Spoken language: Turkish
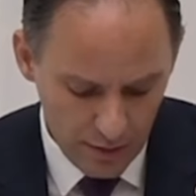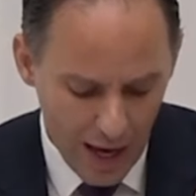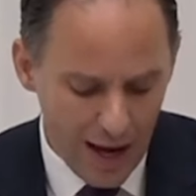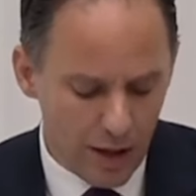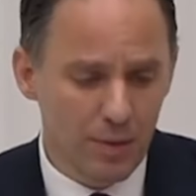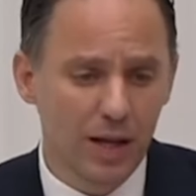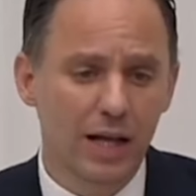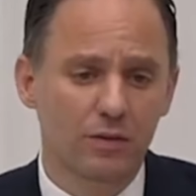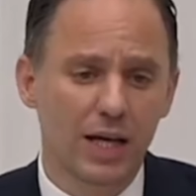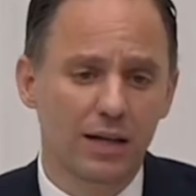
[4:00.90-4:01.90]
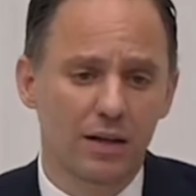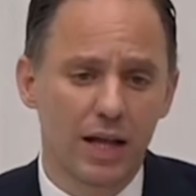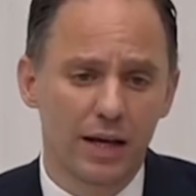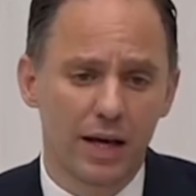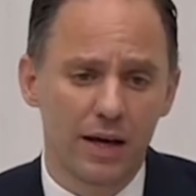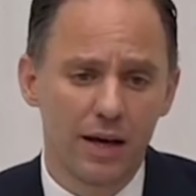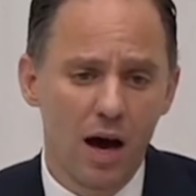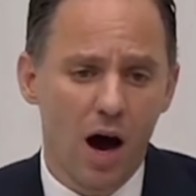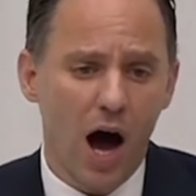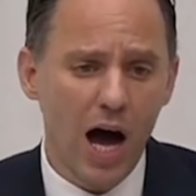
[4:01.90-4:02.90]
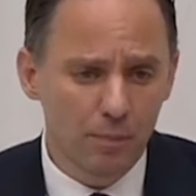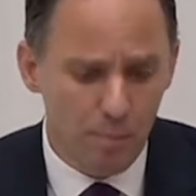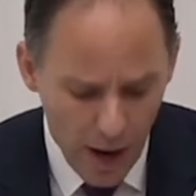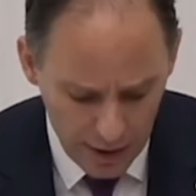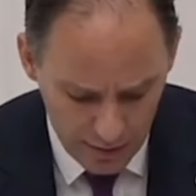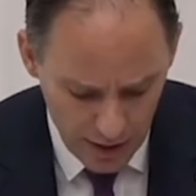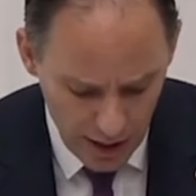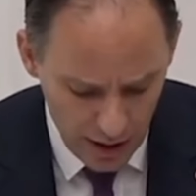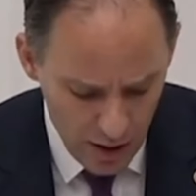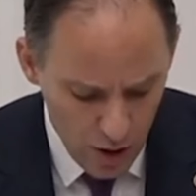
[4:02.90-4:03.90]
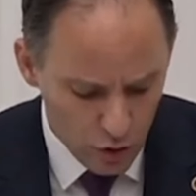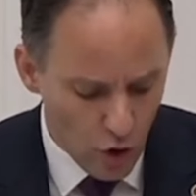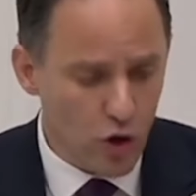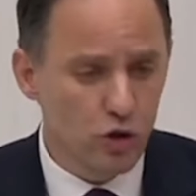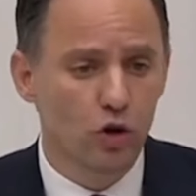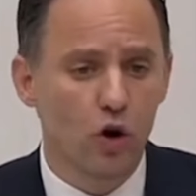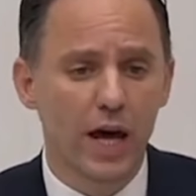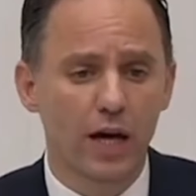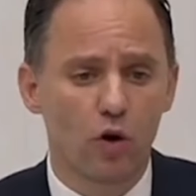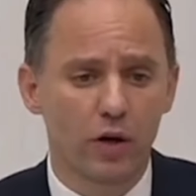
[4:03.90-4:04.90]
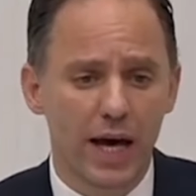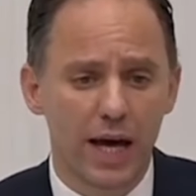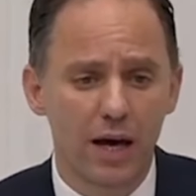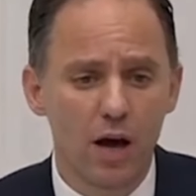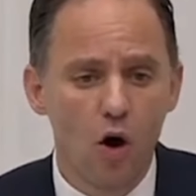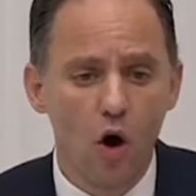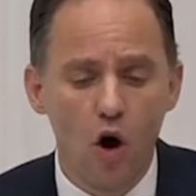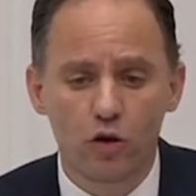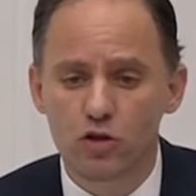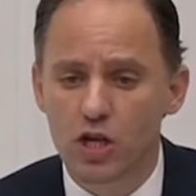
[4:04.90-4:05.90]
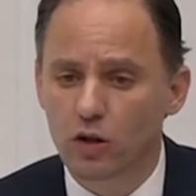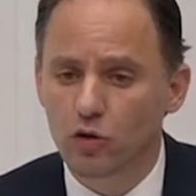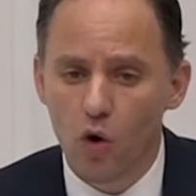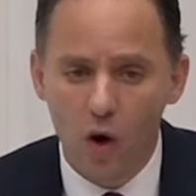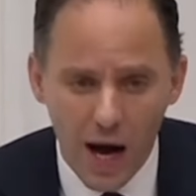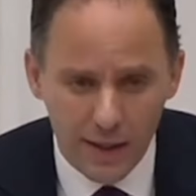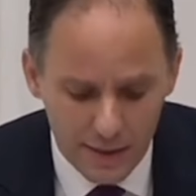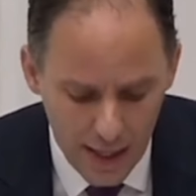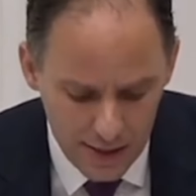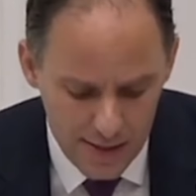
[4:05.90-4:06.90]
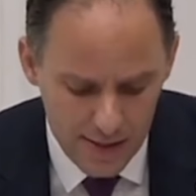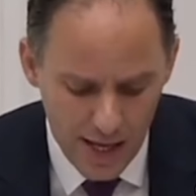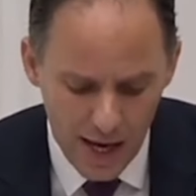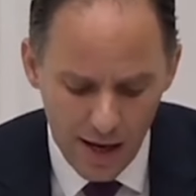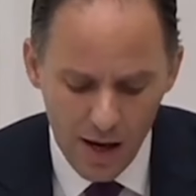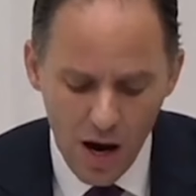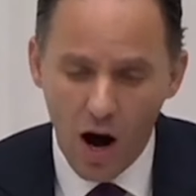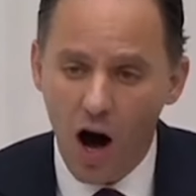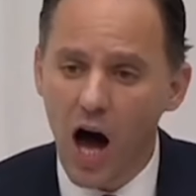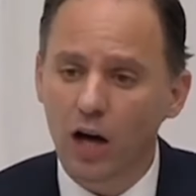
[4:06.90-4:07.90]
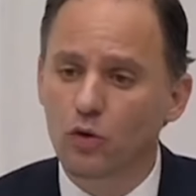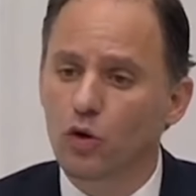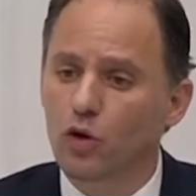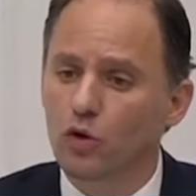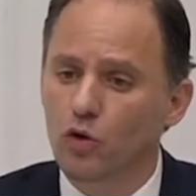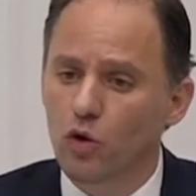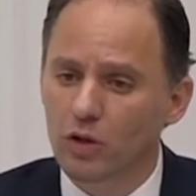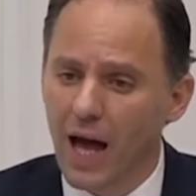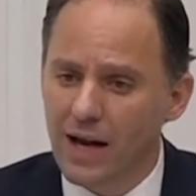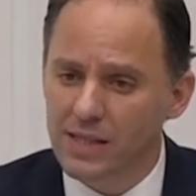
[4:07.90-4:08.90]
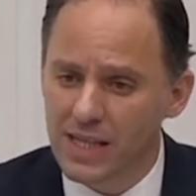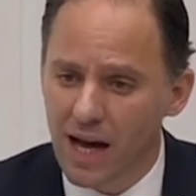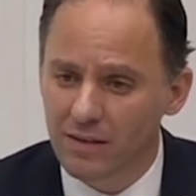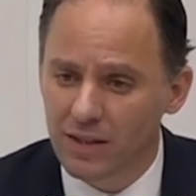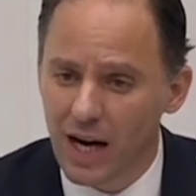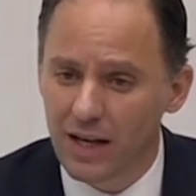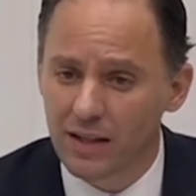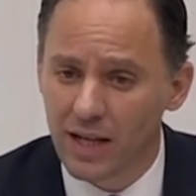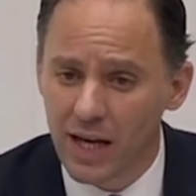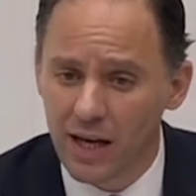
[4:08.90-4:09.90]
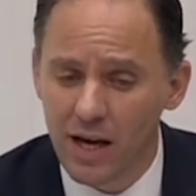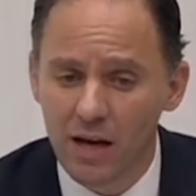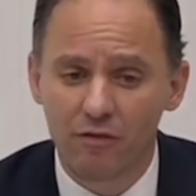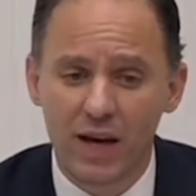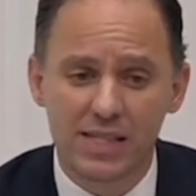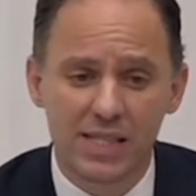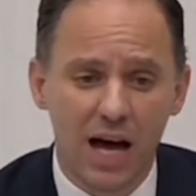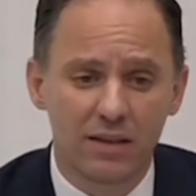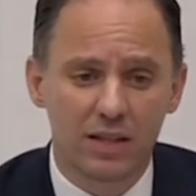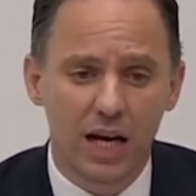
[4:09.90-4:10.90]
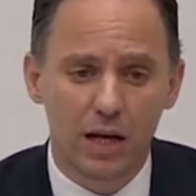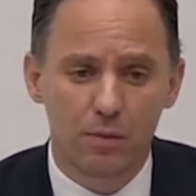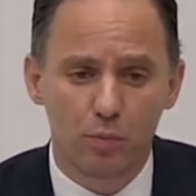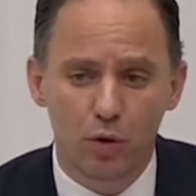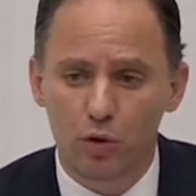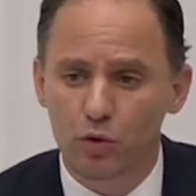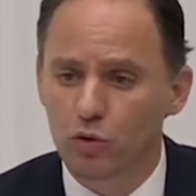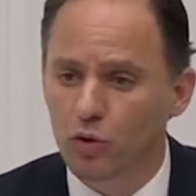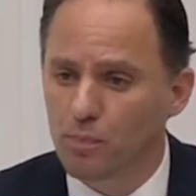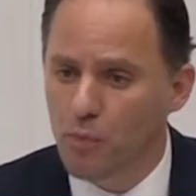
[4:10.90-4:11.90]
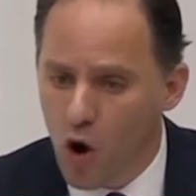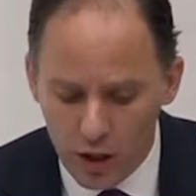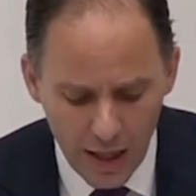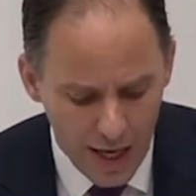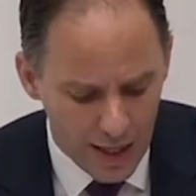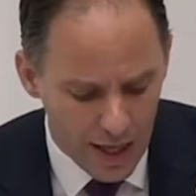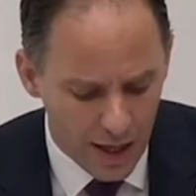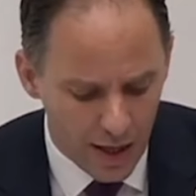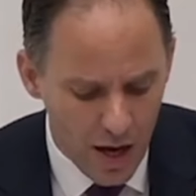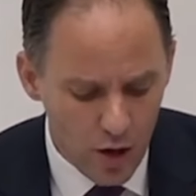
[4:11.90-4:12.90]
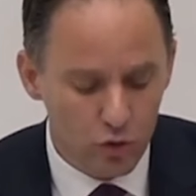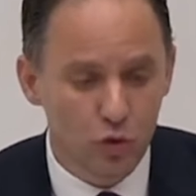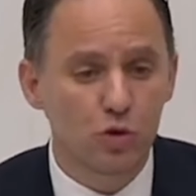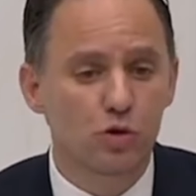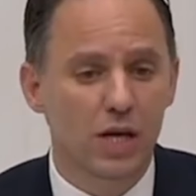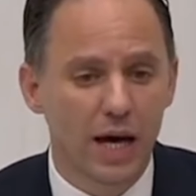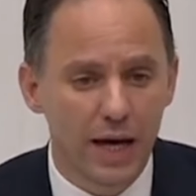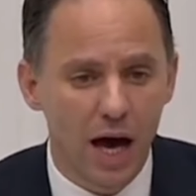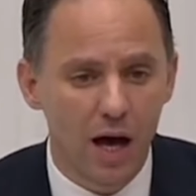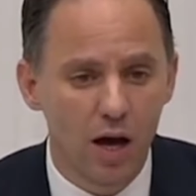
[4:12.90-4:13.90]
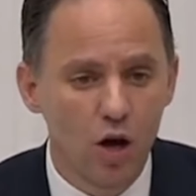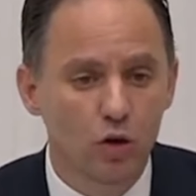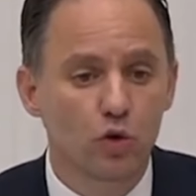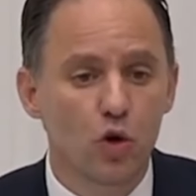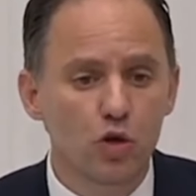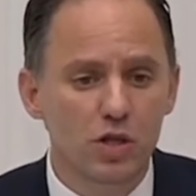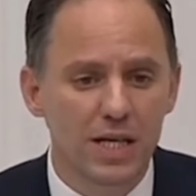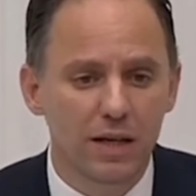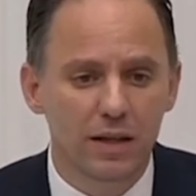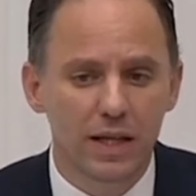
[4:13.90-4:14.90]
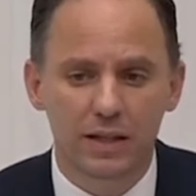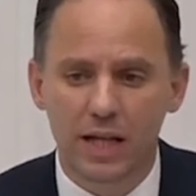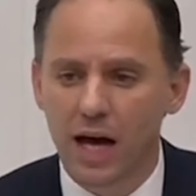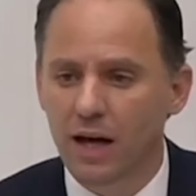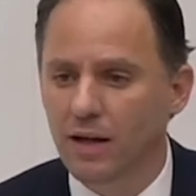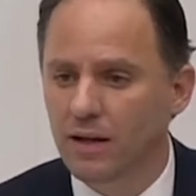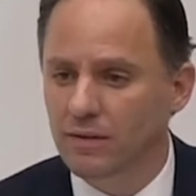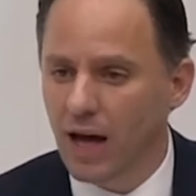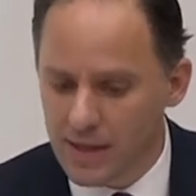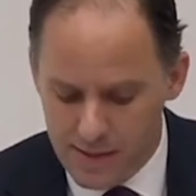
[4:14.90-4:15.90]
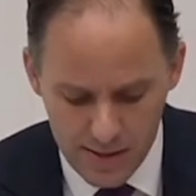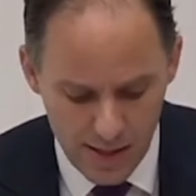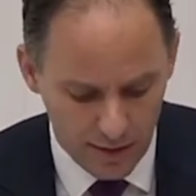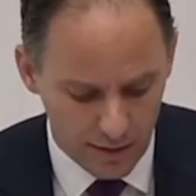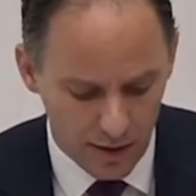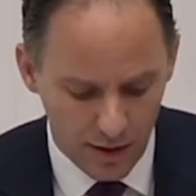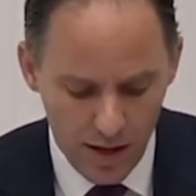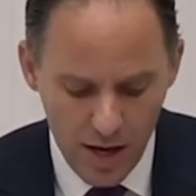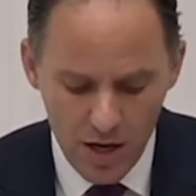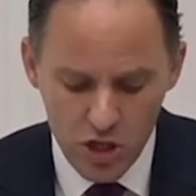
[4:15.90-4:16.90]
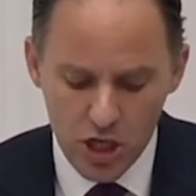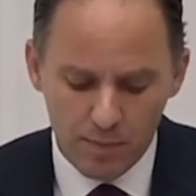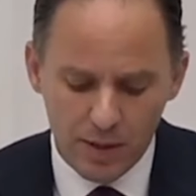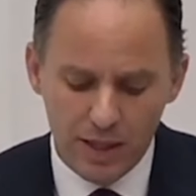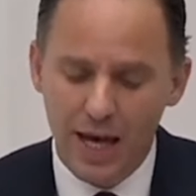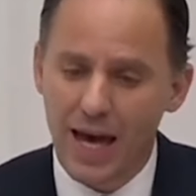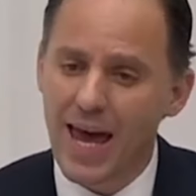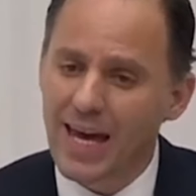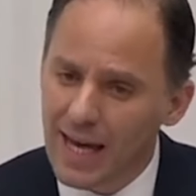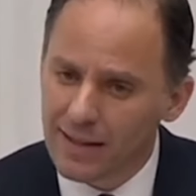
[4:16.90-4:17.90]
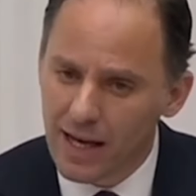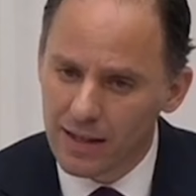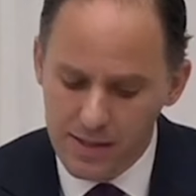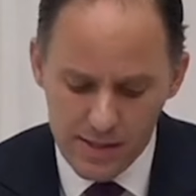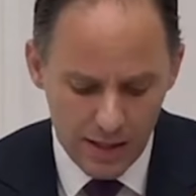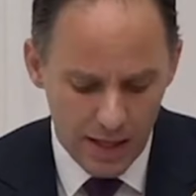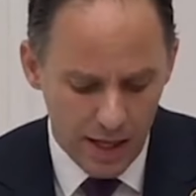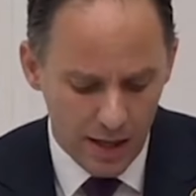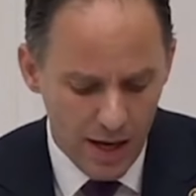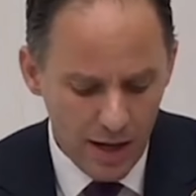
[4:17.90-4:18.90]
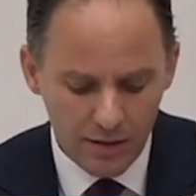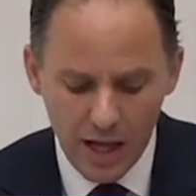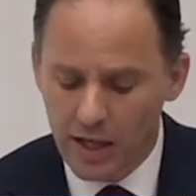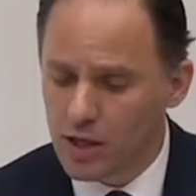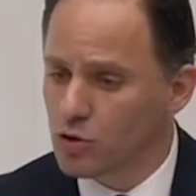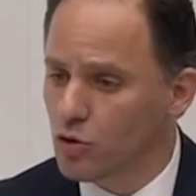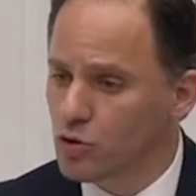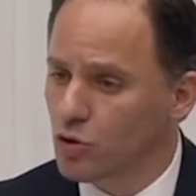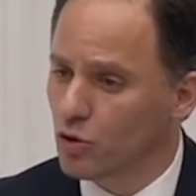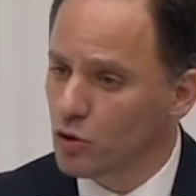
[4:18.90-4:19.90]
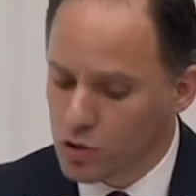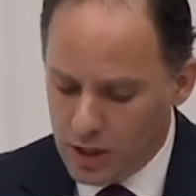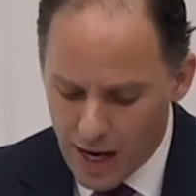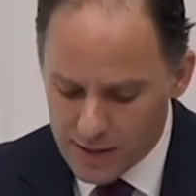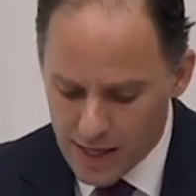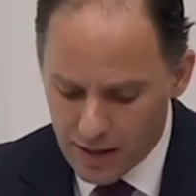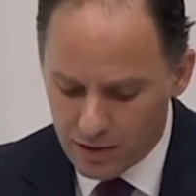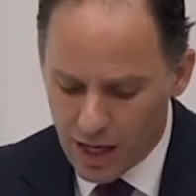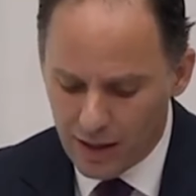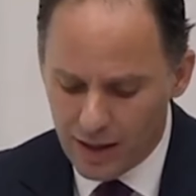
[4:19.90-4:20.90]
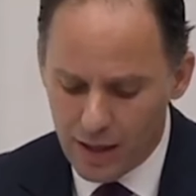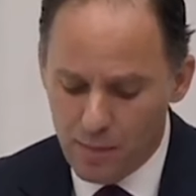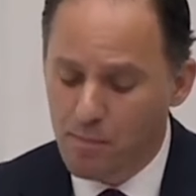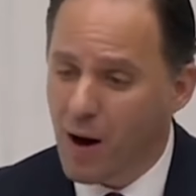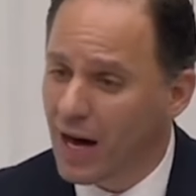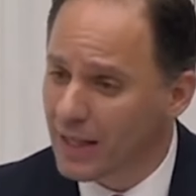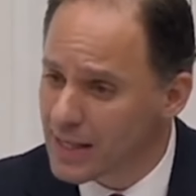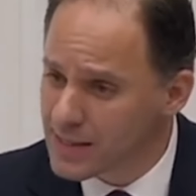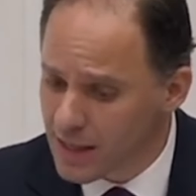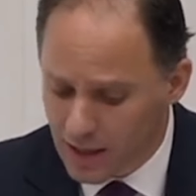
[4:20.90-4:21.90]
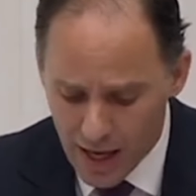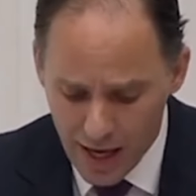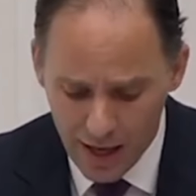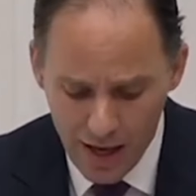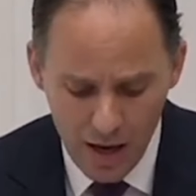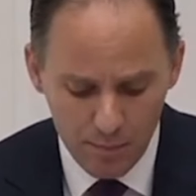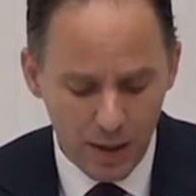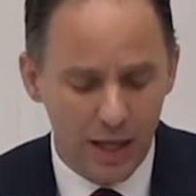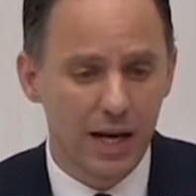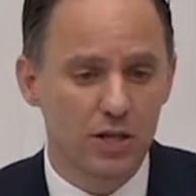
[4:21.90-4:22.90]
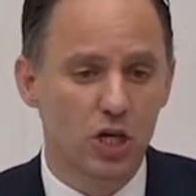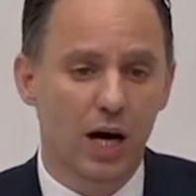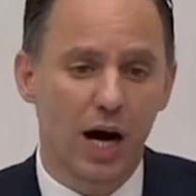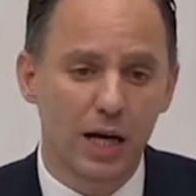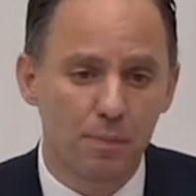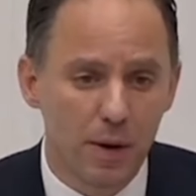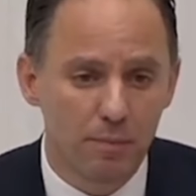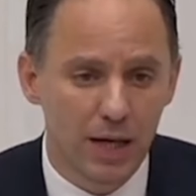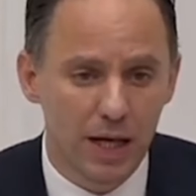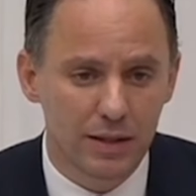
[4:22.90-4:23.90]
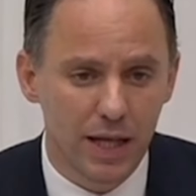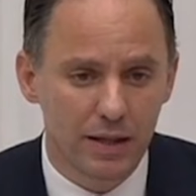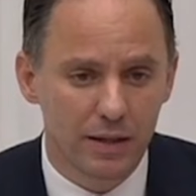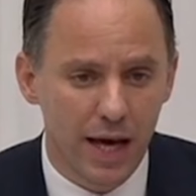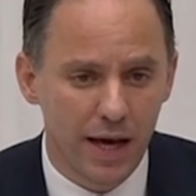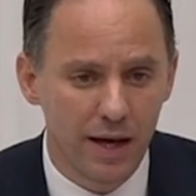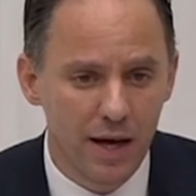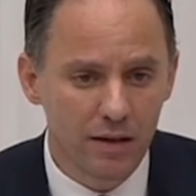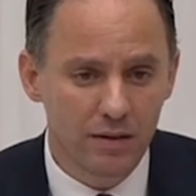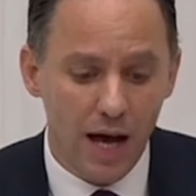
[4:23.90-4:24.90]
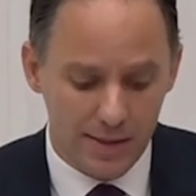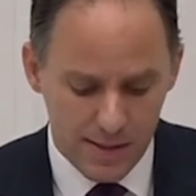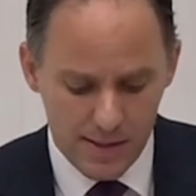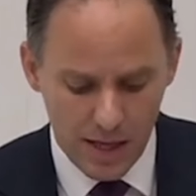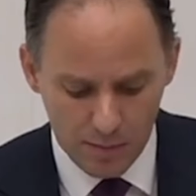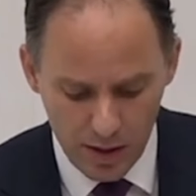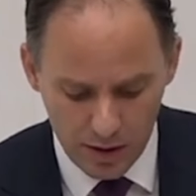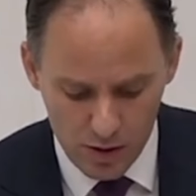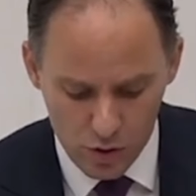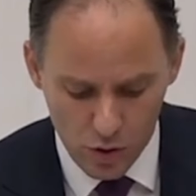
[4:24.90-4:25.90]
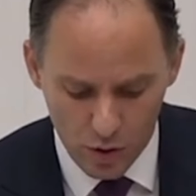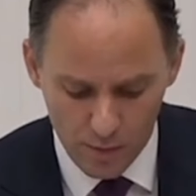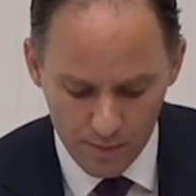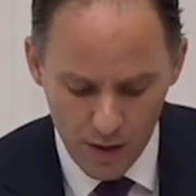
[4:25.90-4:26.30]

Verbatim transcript: Değerli milletvekilleri AK Parti göz göre göre önce Doğu Akdeniz'de Akkuyu nükleer santralini ve santralin bulunduğu bölgeyi Rusya'ya 100 yıllığına tahsis etti. Şimdi de Ege Denizi'ni deniz üstü rüzgar santralleri bahanesiyle Birleşik Arap Emirlikleri'ne tahsis etmek istiyor.